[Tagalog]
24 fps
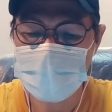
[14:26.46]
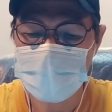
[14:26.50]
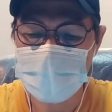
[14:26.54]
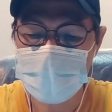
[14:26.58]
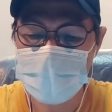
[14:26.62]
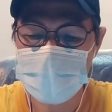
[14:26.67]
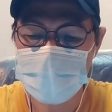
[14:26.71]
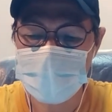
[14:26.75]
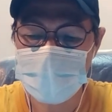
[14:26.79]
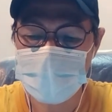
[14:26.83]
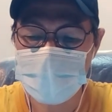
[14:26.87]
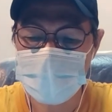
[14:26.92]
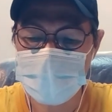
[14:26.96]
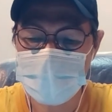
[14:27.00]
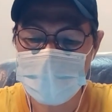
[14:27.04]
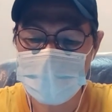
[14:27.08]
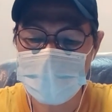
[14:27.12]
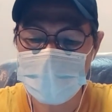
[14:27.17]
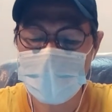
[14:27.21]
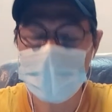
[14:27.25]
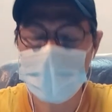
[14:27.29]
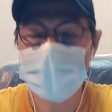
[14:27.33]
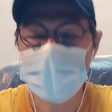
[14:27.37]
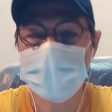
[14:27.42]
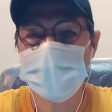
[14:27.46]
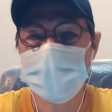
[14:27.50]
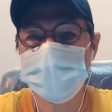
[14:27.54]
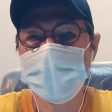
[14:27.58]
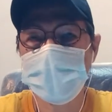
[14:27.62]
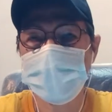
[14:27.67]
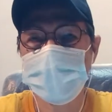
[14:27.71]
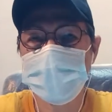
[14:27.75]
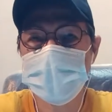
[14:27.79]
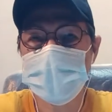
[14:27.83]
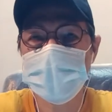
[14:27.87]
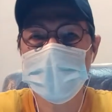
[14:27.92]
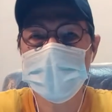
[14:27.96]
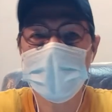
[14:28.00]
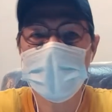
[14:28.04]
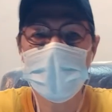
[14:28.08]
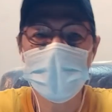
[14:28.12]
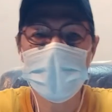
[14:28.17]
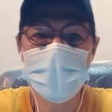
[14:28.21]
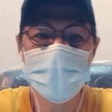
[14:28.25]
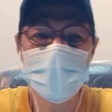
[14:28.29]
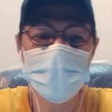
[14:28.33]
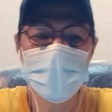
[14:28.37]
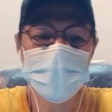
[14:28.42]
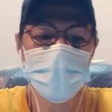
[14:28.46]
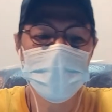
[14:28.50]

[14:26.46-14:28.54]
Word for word: medyo pwede siya pang physical,